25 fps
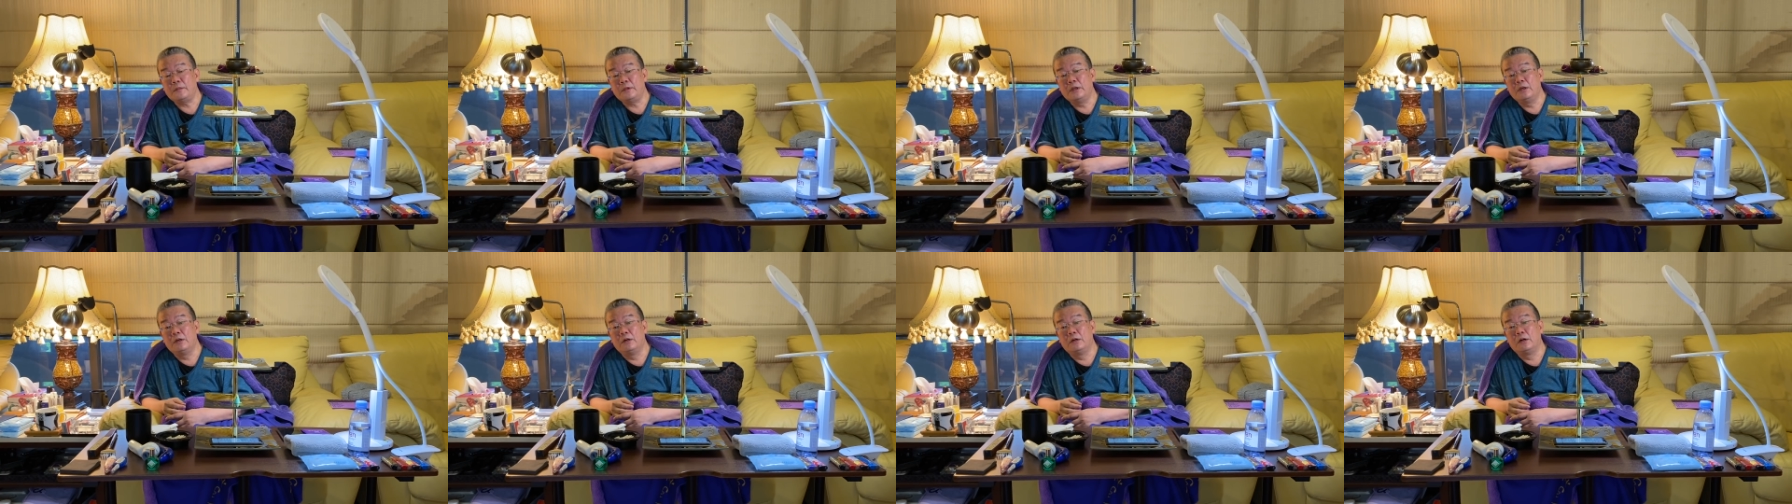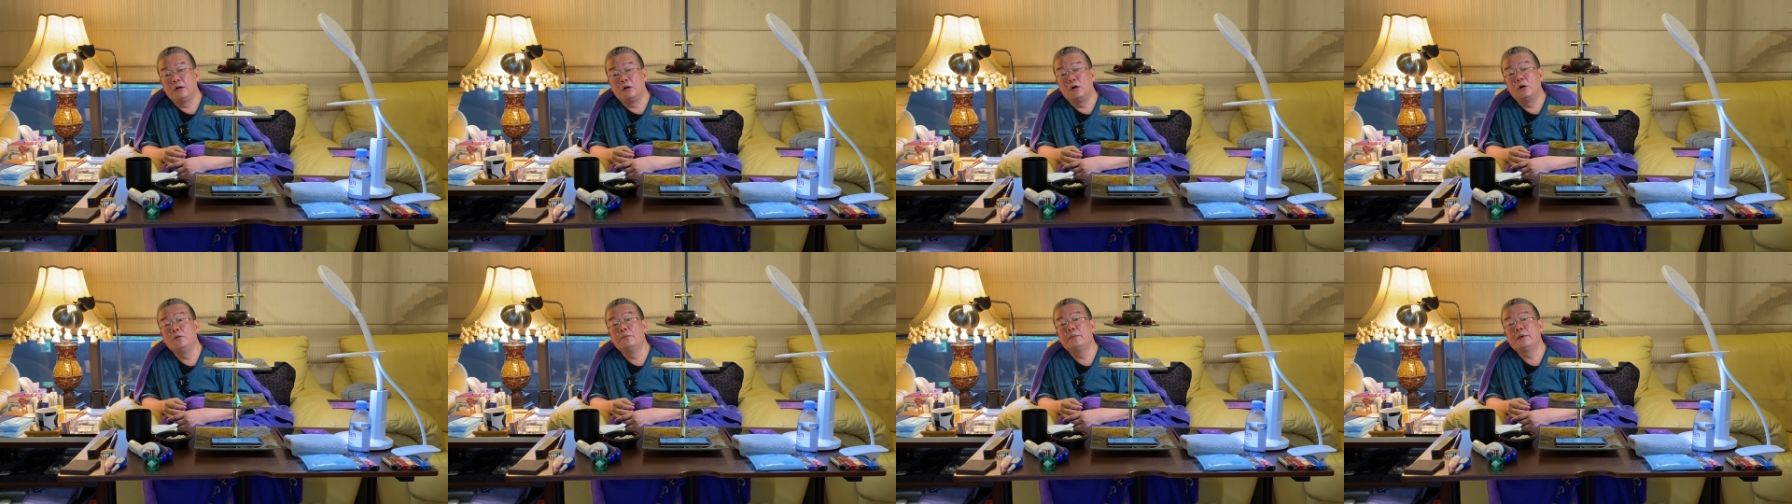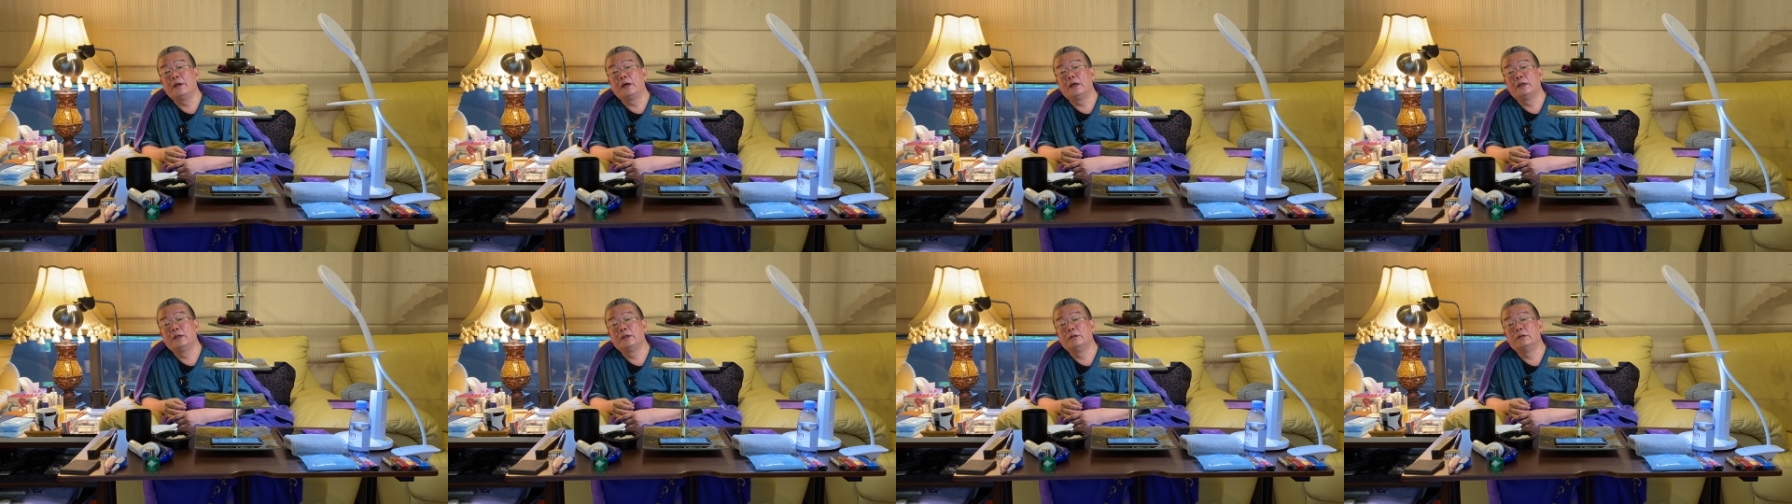哦，后面
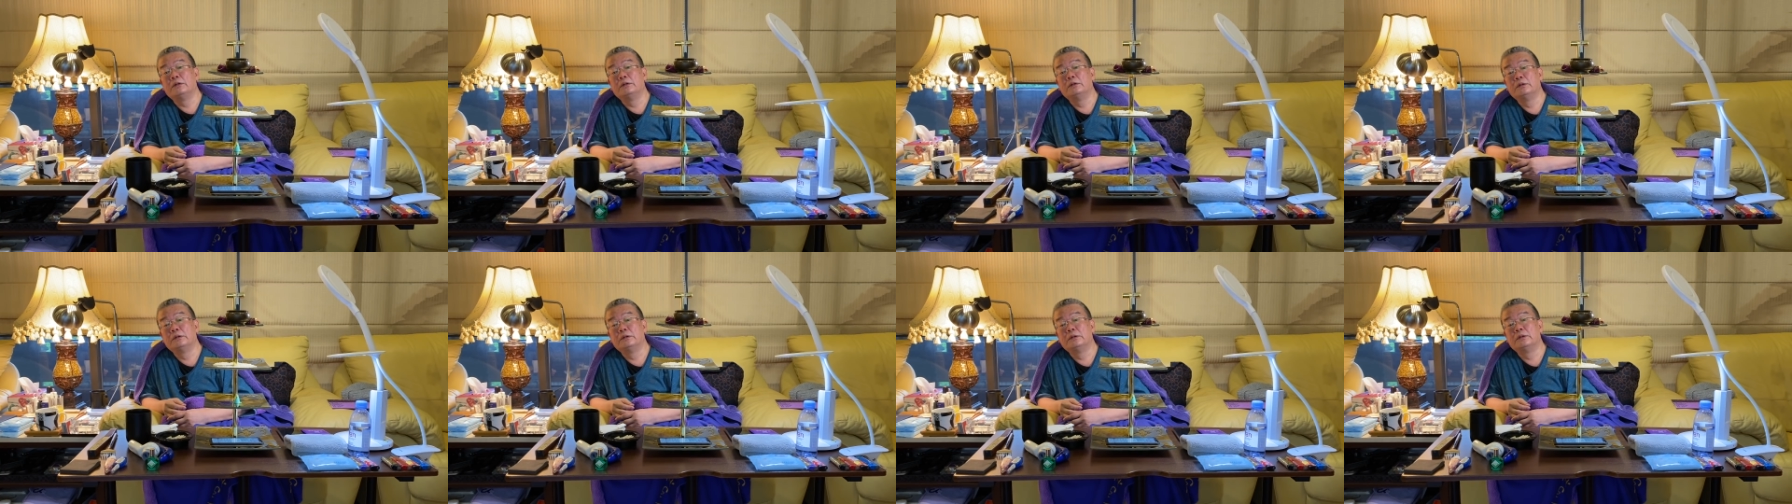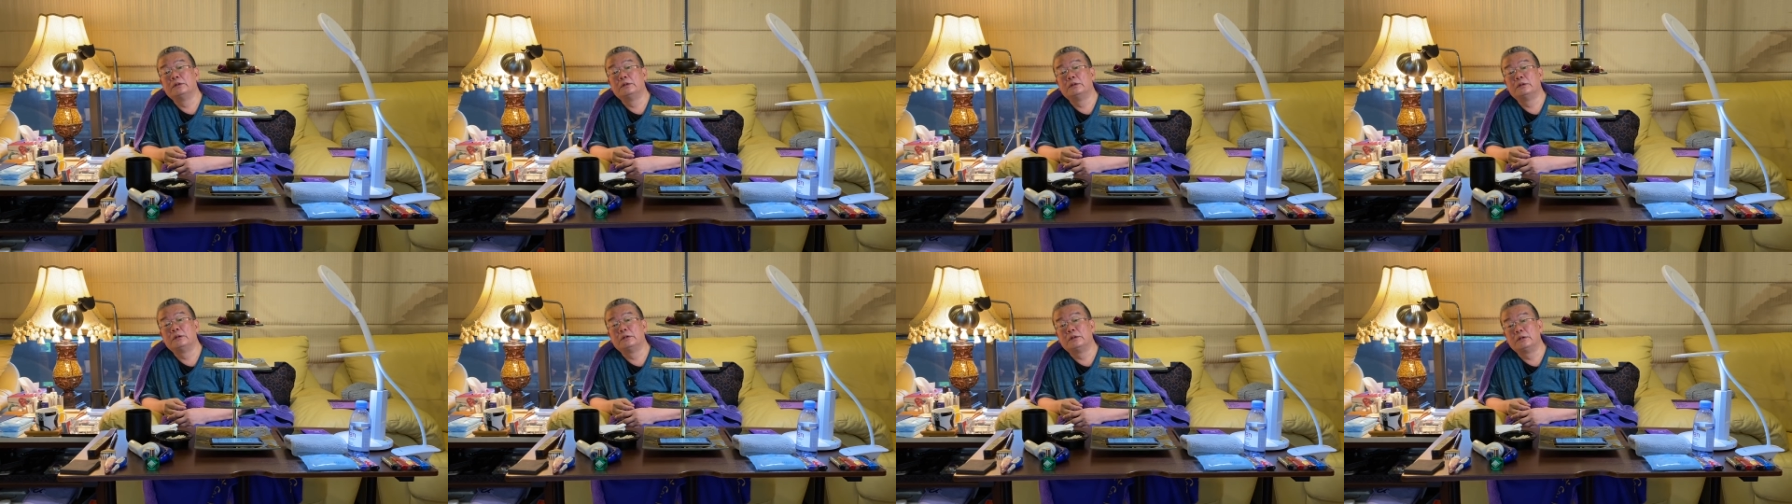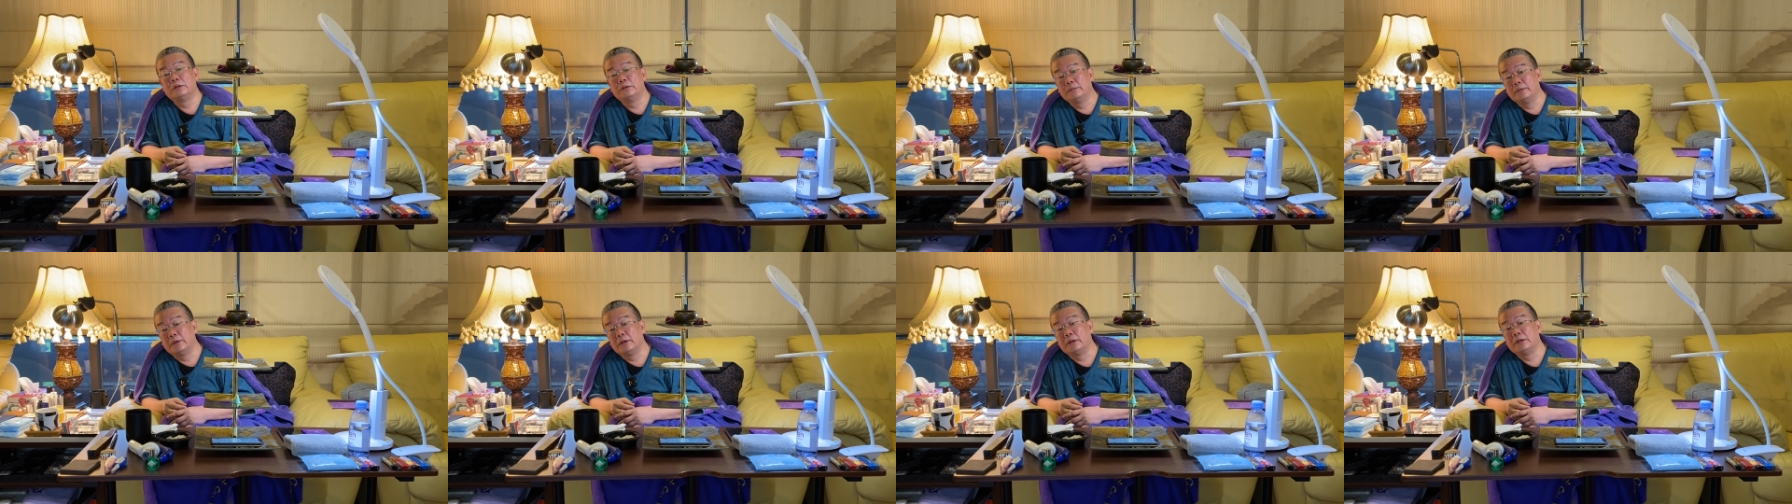还有，哦，
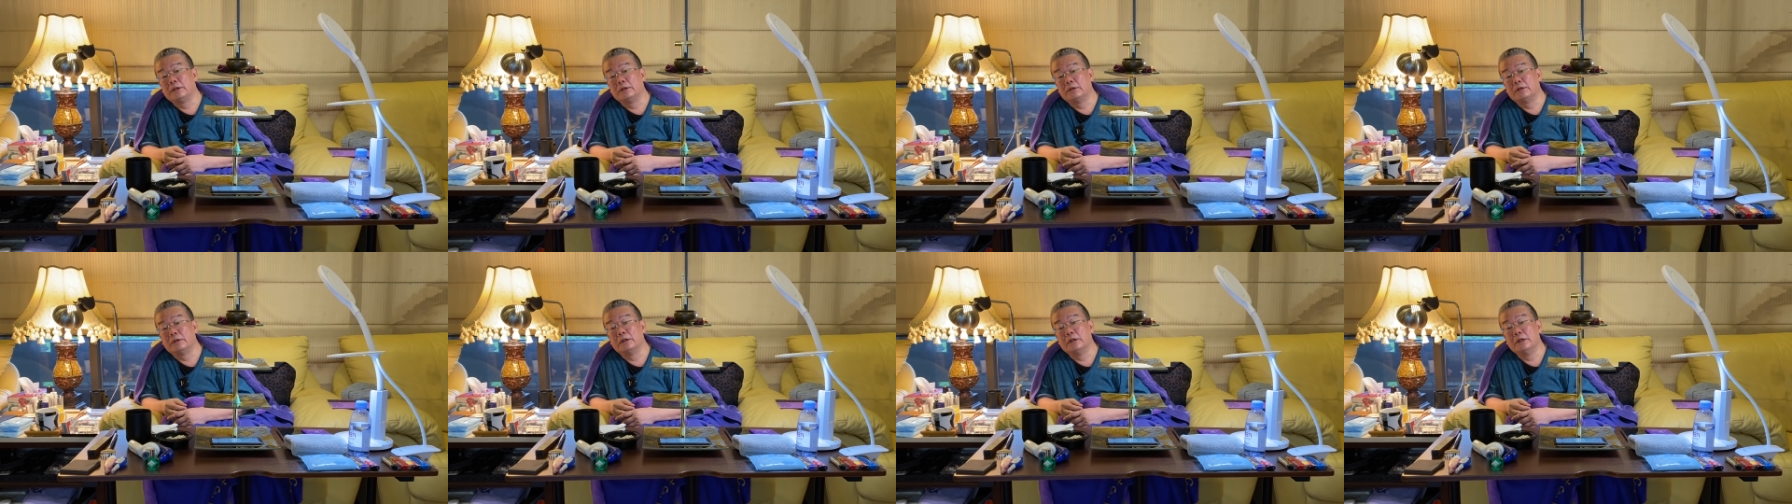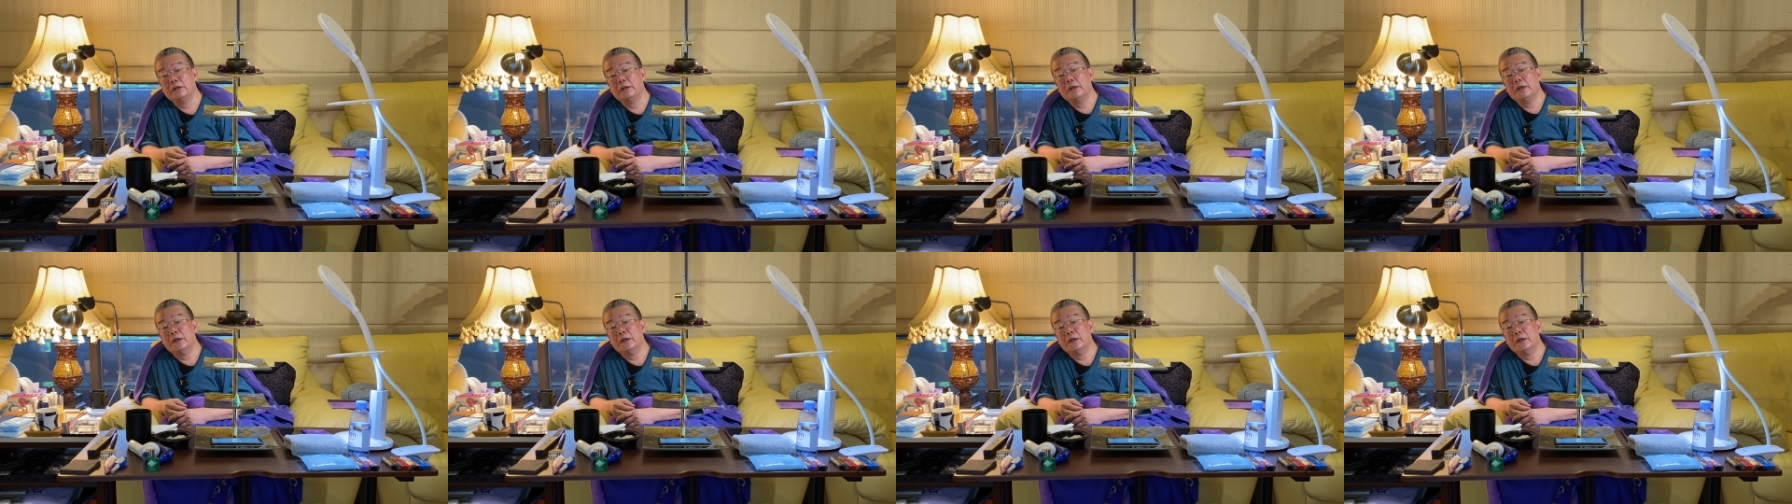后面还有了。